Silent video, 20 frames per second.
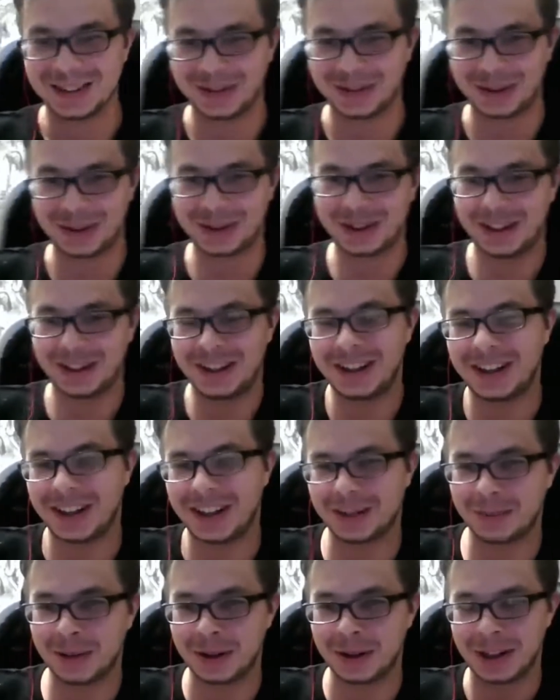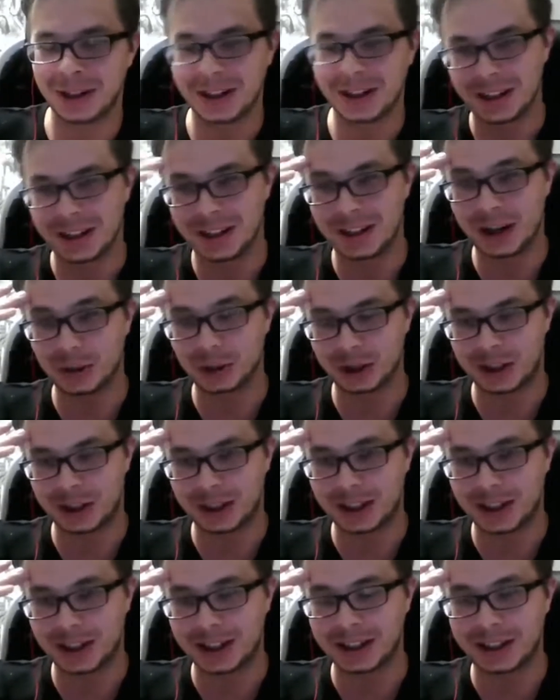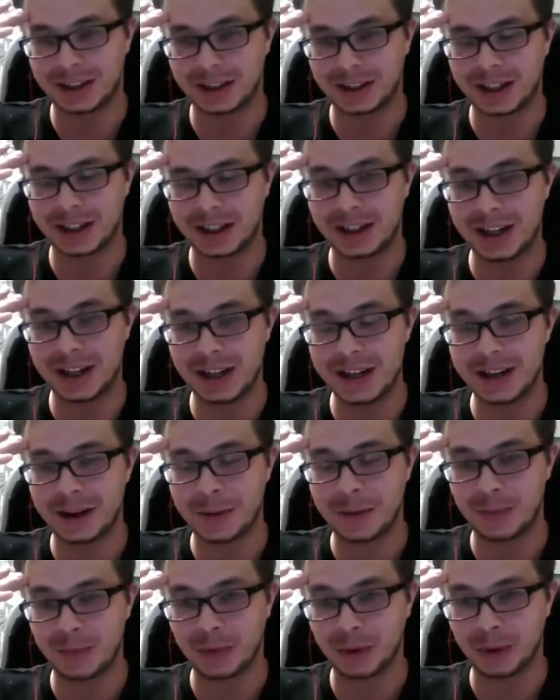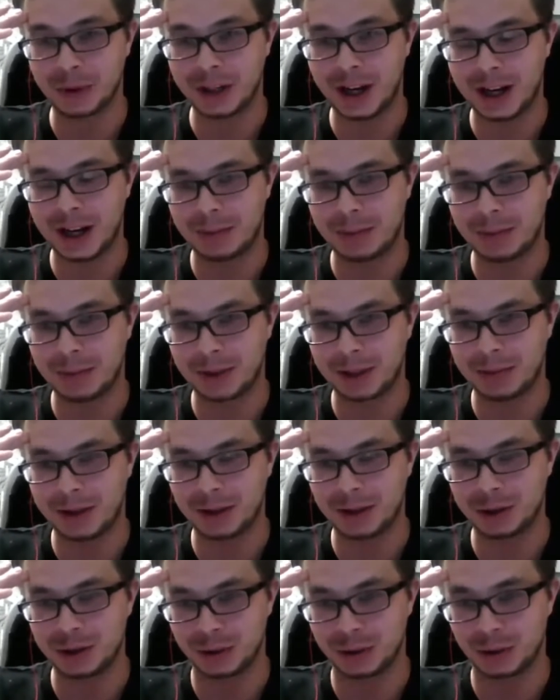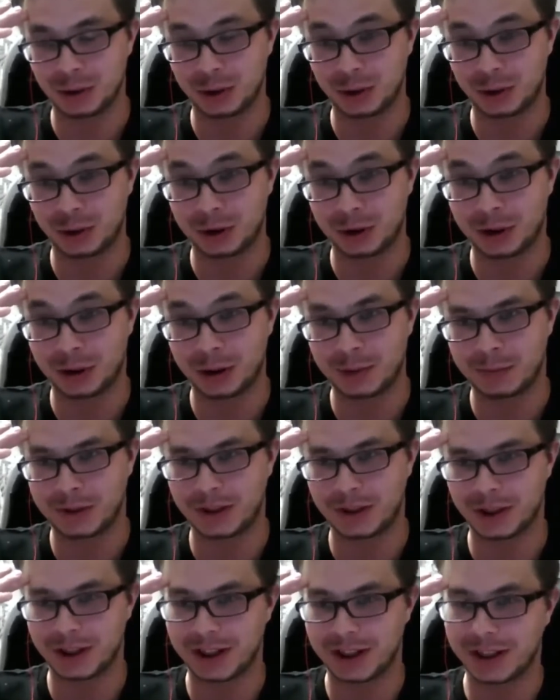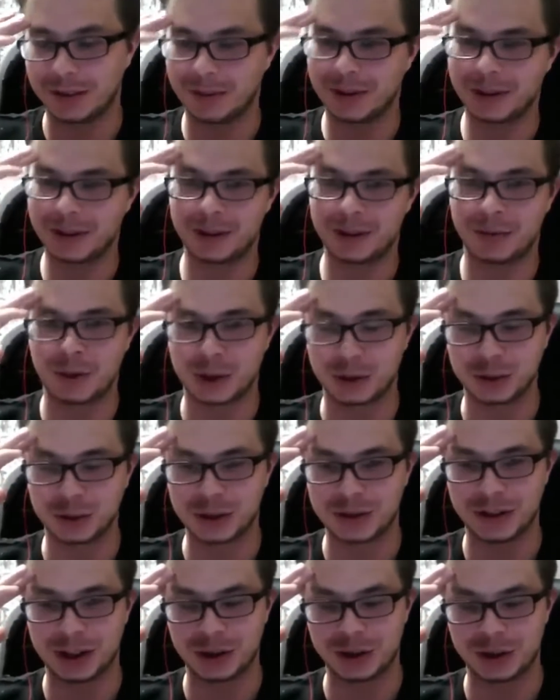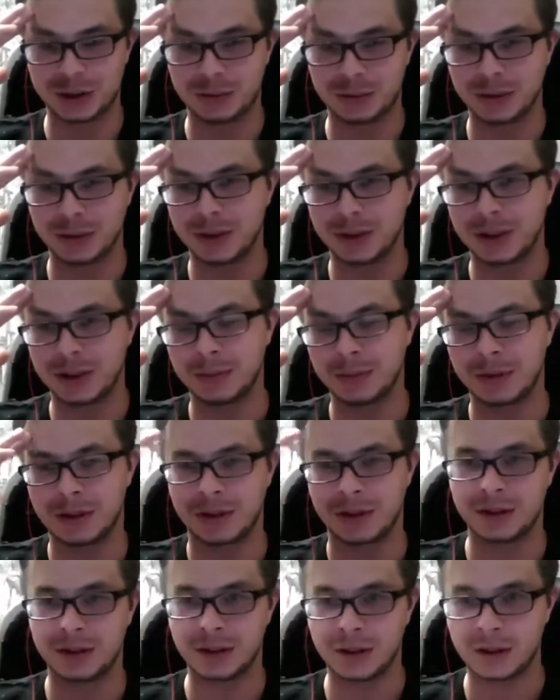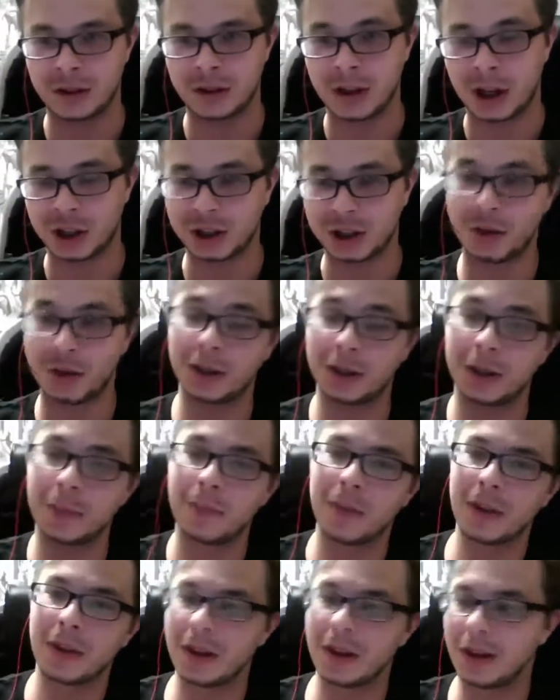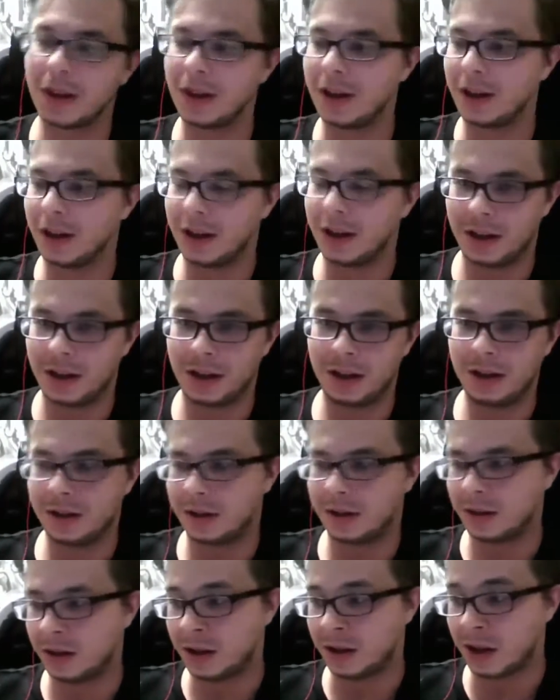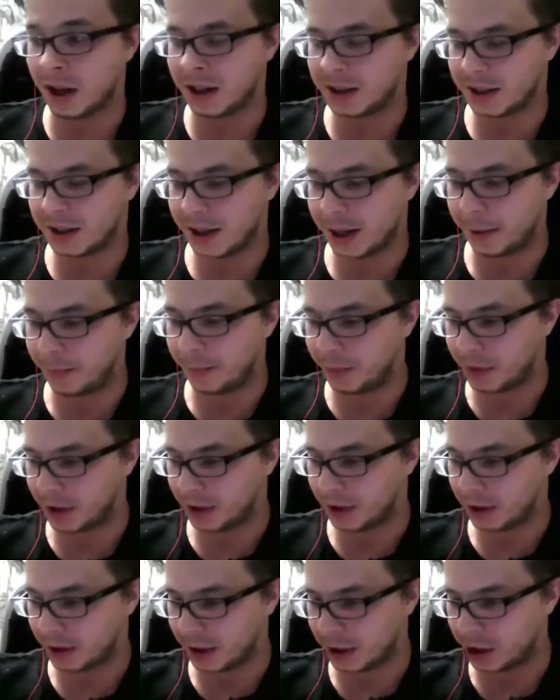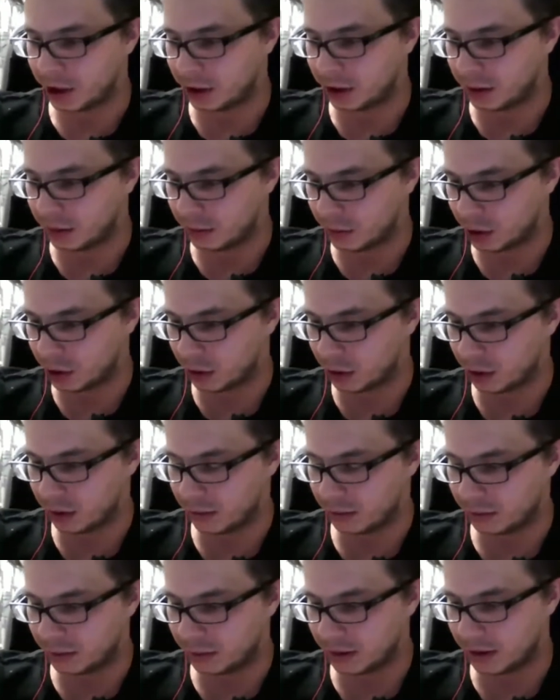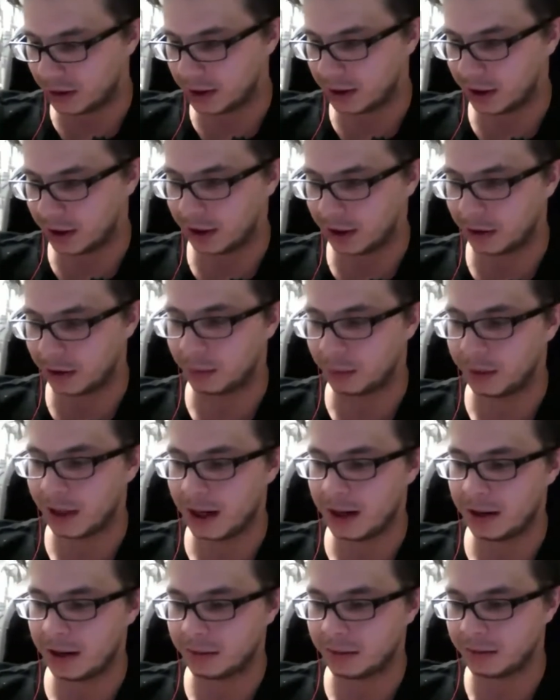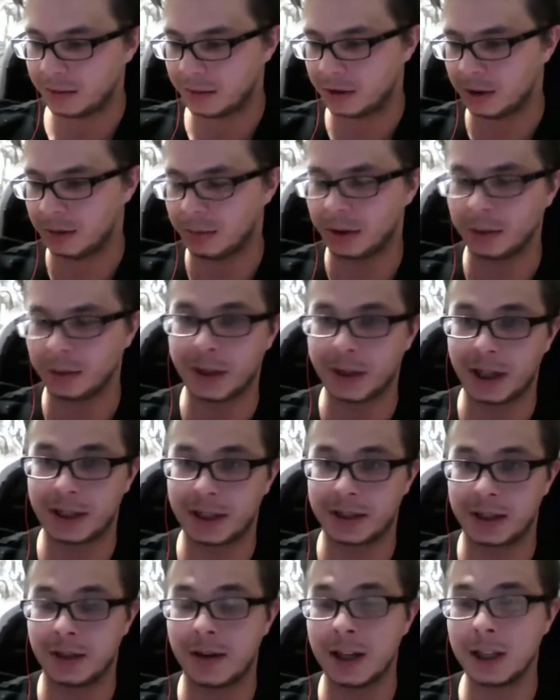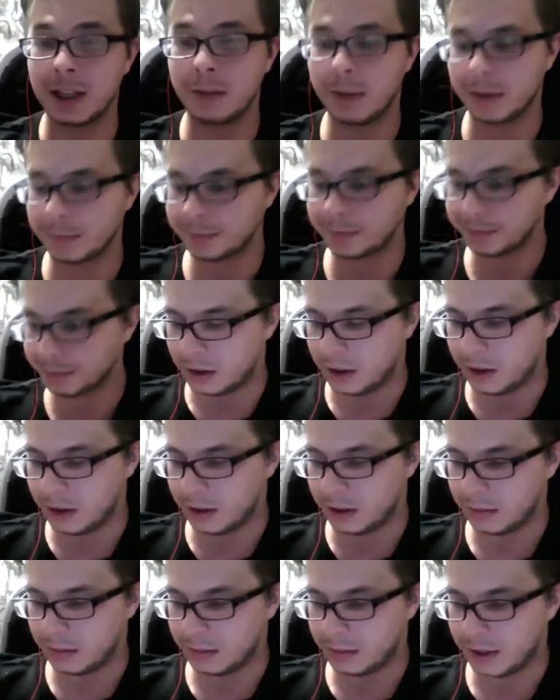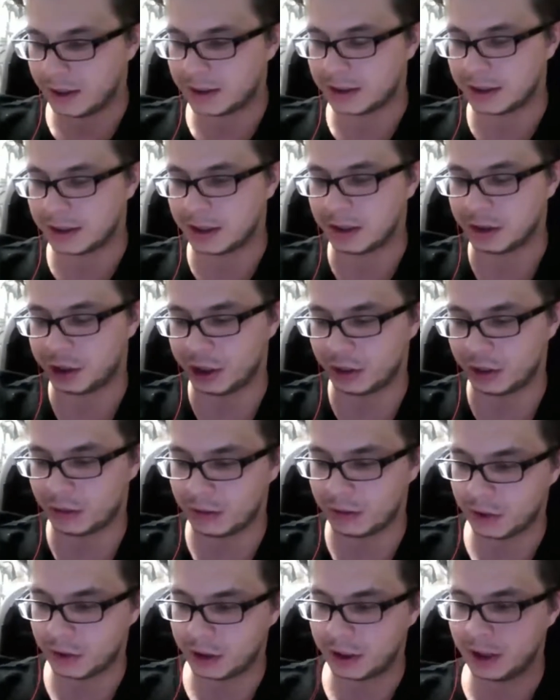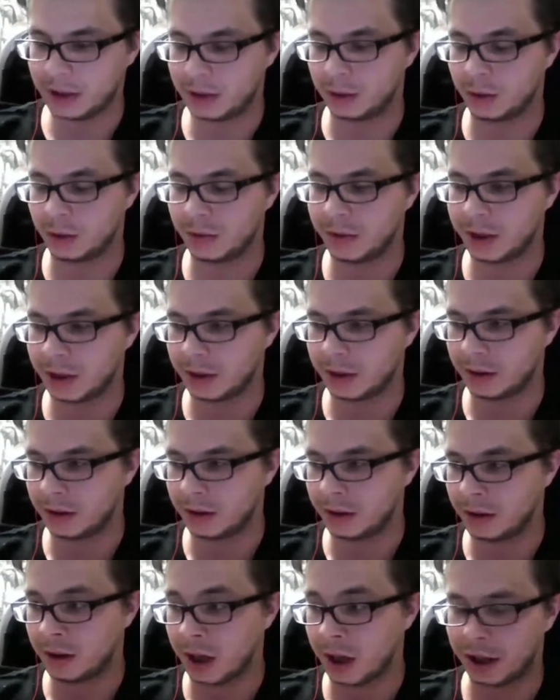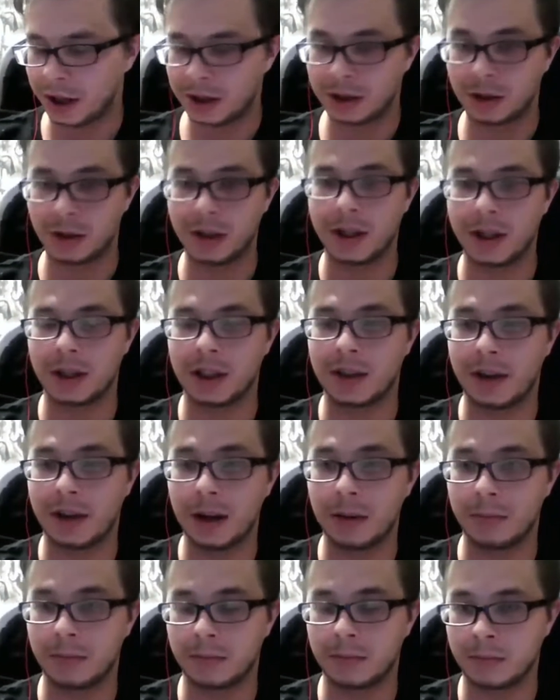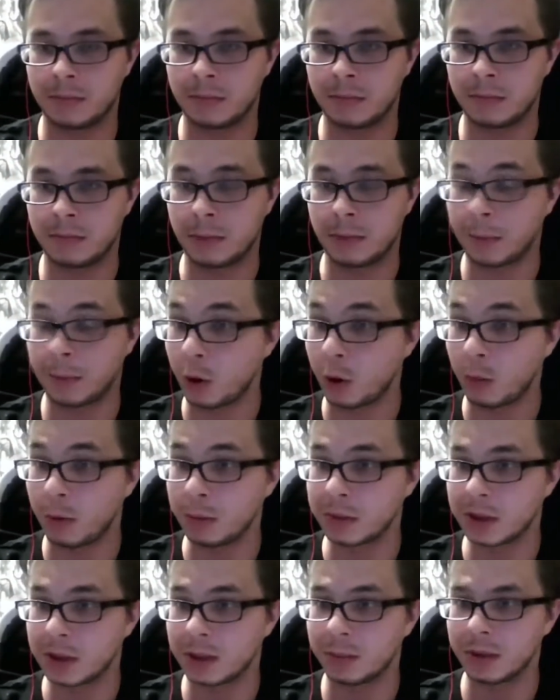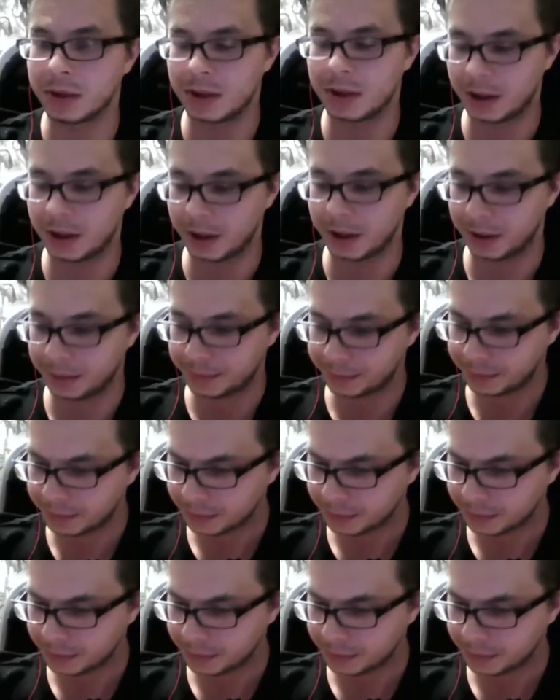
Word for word: вот, и как бы я уже тогда хотел дать денег, но я как бы понимал, что нужно чуть, короче, подождать. Э, чувствовалось, что будет именно я четвертый. И я не зря. Э, значит, что было сделано? У меня э, был проект с диванами, и я сказал человеку, вот есть новая технология, давай попробуем с тобой сделать